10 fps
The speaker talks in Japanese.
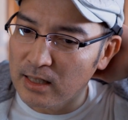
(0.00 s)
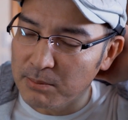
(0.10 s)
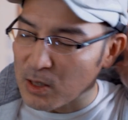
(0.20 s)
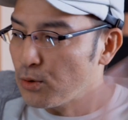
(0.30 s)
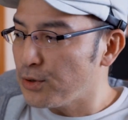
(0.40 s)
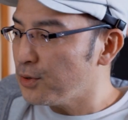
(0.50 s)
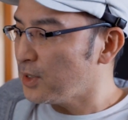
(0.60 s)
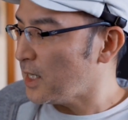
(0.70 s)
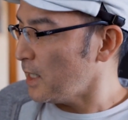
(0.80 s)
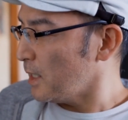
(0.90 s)
えー、まあ、こうい
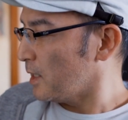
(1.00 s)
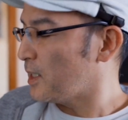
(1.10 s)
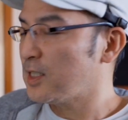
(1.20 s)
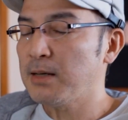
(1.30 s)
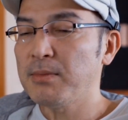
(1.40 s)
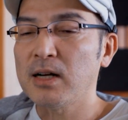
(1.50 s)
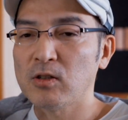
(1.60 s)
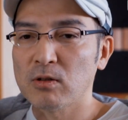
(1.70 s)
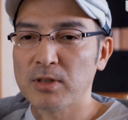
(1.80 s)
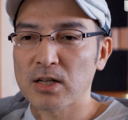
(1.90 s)
うね機材周
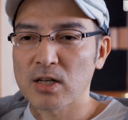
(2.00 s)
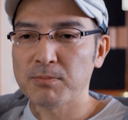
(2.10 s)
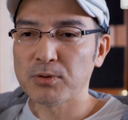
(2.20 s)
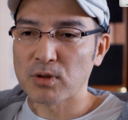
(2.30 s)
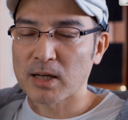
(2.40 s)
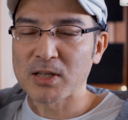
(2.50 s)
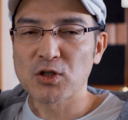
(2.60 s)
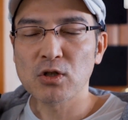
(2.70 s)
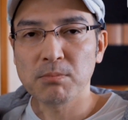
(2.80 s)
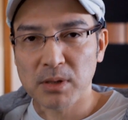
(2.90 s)
りのブラッシュアップというか、まあ、
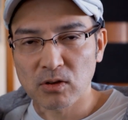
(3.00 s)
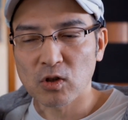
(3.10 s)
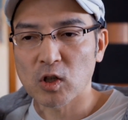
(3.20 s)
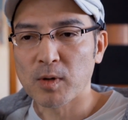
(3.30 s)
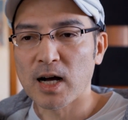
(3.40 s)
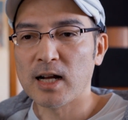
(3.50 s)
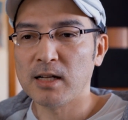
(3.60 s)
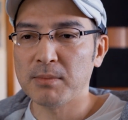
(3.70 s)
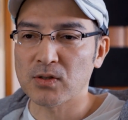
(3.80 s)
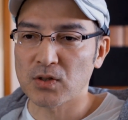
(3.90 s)
準備っていうのもあ
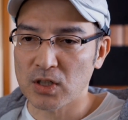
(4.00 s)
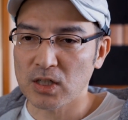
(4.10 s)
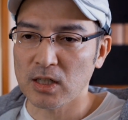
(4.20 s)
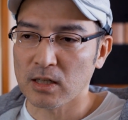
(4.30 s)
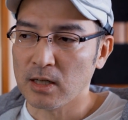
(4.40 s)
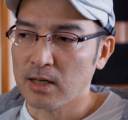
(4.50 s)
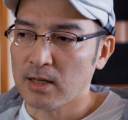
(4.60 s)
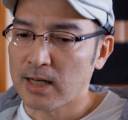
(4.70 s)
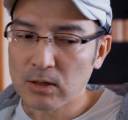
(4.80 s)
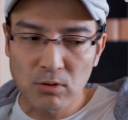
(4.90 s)
りますし
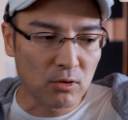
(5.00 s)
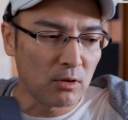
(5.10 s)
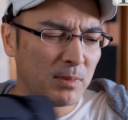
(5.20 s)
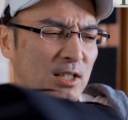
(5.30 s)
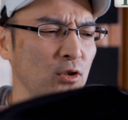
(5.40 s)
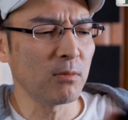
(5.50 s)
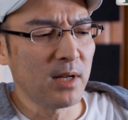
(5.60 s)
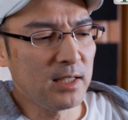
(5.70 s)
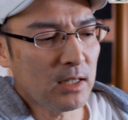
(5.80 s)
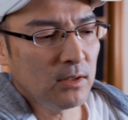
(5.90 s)
あと、まあ、ちょっと
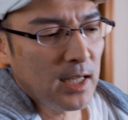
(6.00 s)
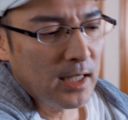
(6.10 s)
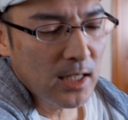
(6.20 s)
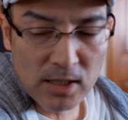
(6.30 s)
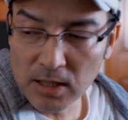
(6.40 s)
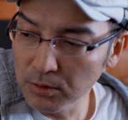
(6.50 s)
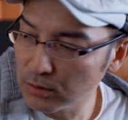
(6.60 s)
マニアックな話で